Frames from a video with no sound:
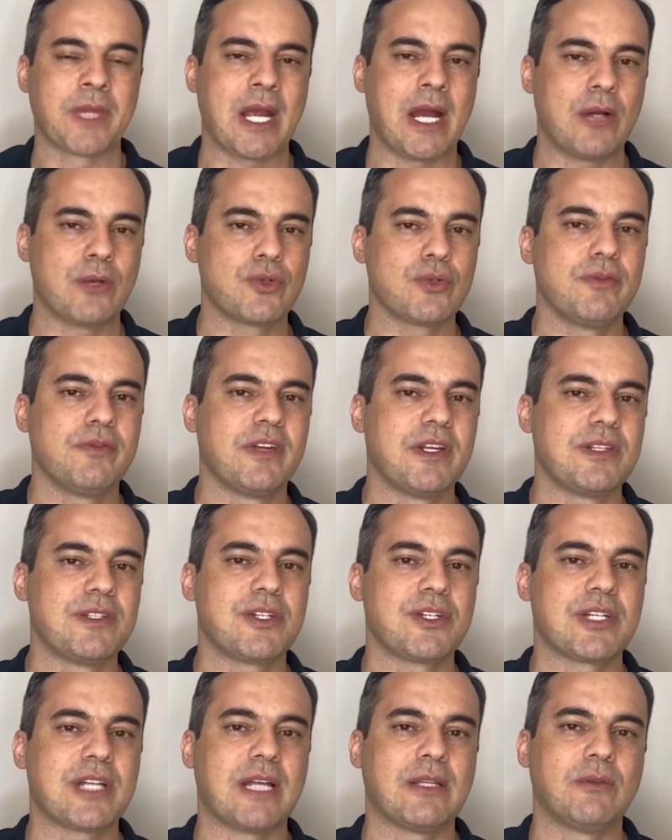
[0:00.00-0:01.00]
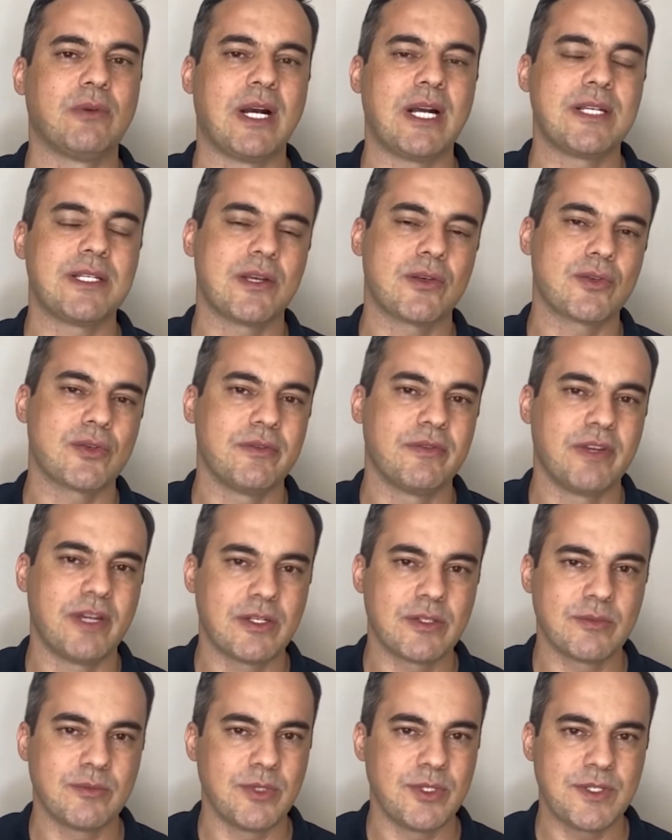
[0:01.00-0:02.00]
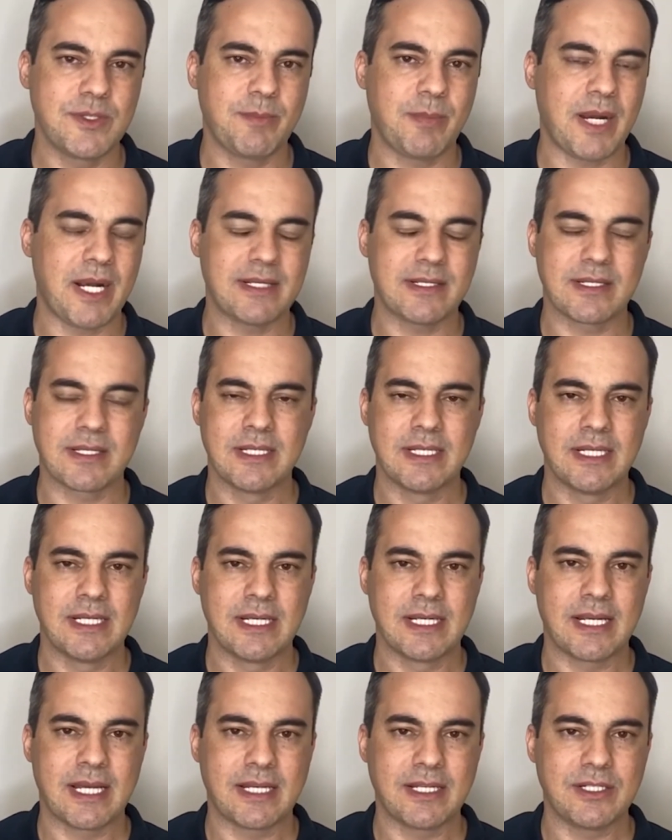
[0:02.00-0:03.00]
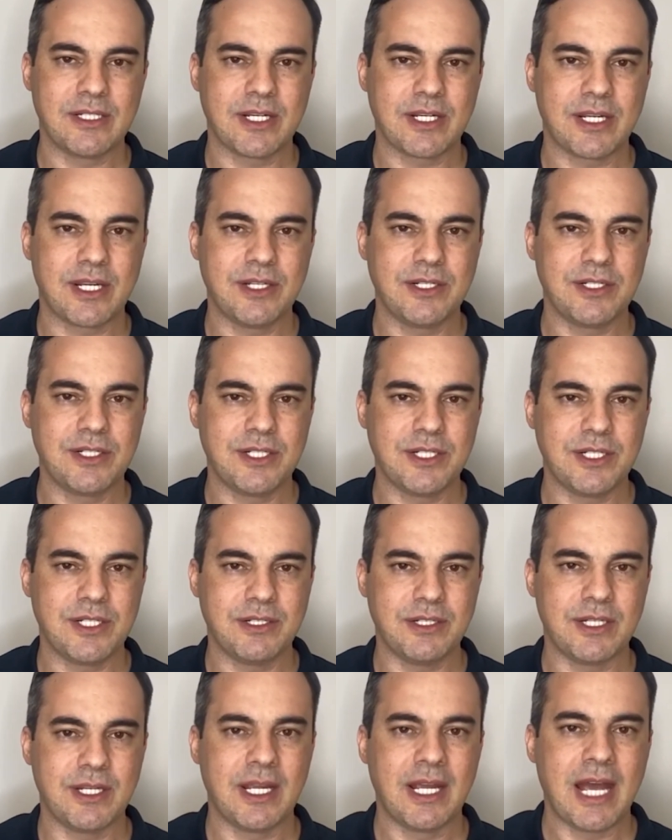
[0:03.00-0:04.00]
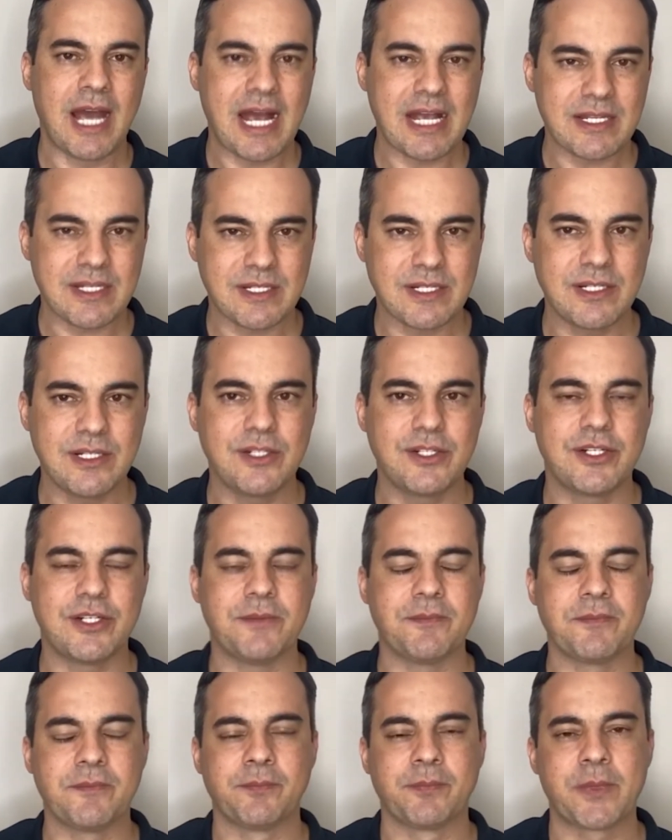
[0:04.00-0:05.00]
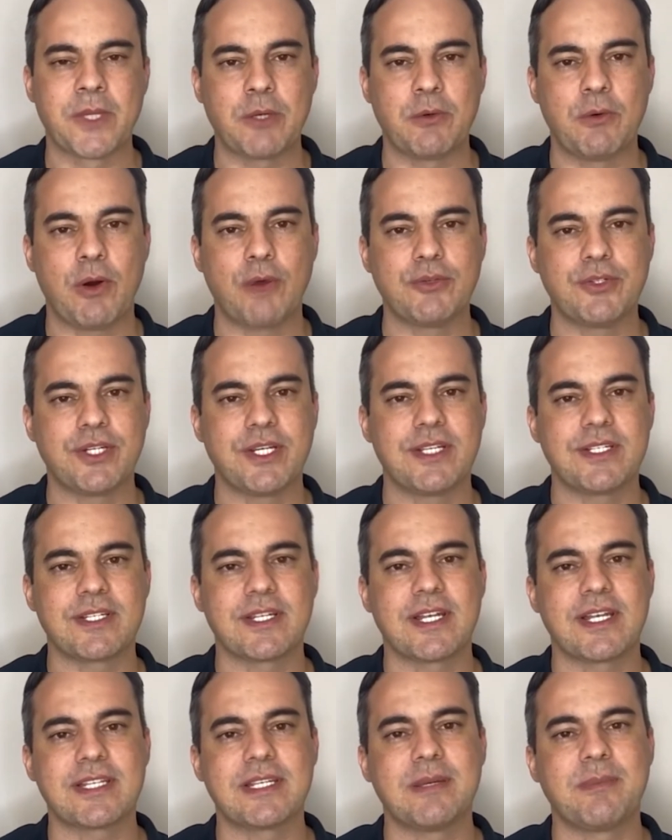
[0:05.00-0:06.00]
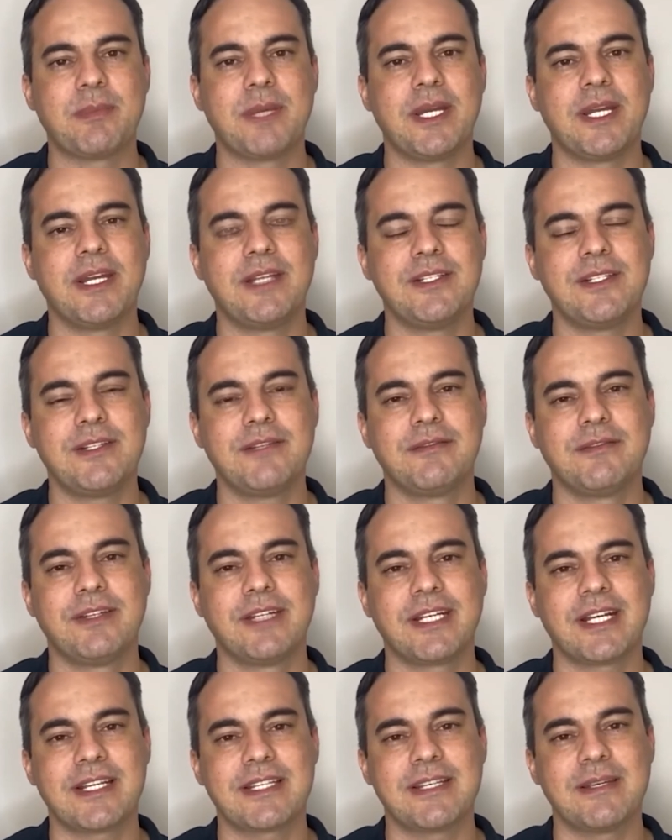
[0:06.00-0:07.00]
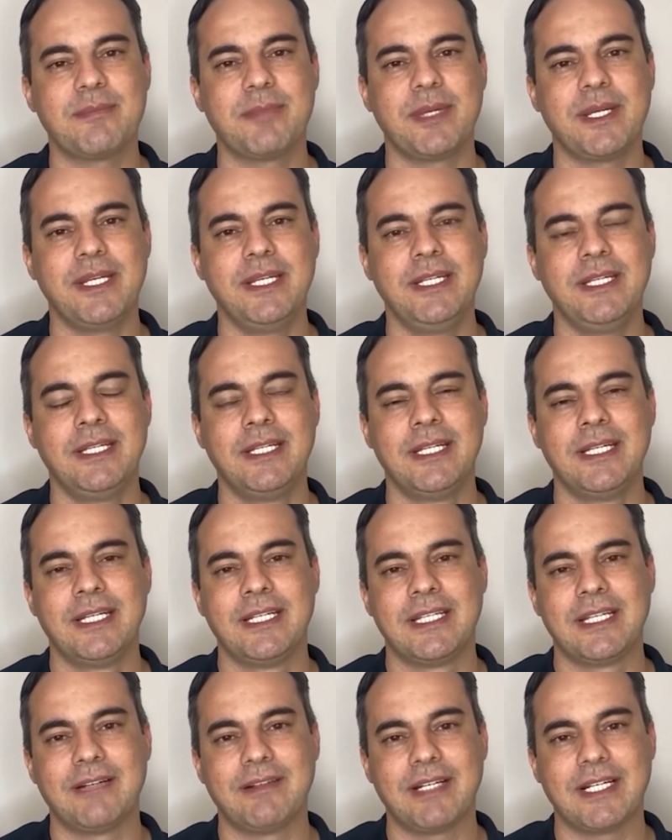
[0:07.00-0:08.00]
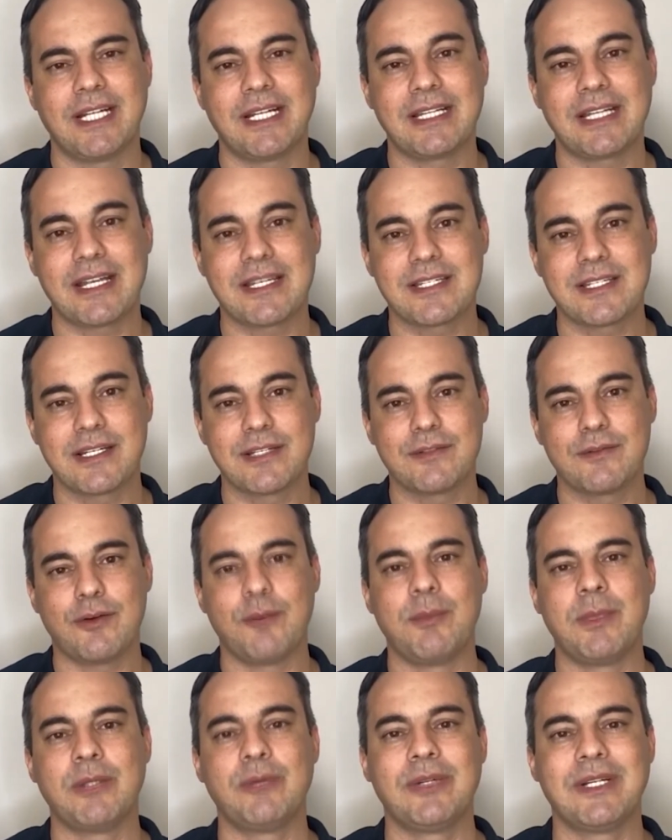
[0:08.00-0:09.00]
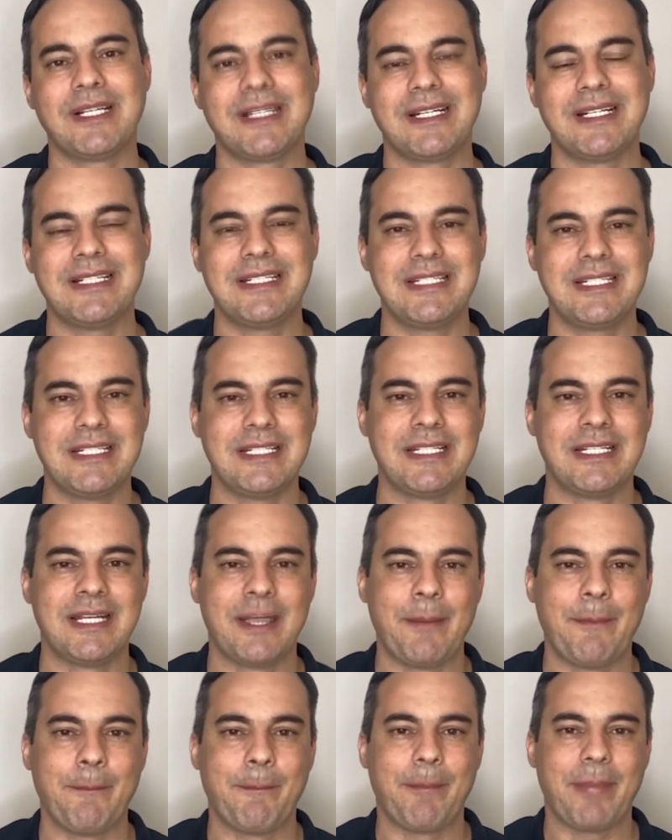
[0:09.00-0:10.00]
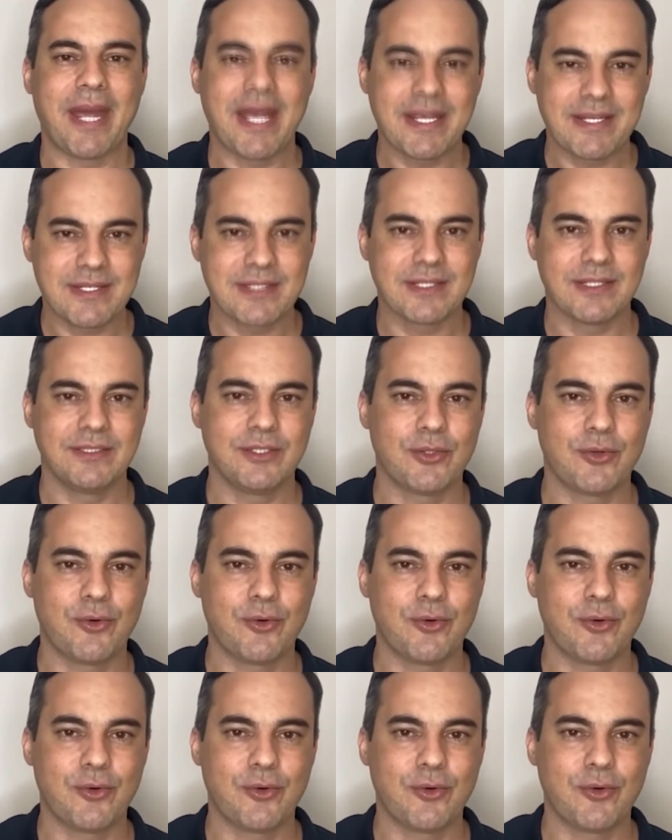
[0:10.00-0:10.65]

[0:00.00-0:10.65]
aos governos estaduais e aos governos municipais. Cada dia que a gente assiste uma audiência da CPI, a gente vê que a CPI, na verdade, está se transformando numa grande peça de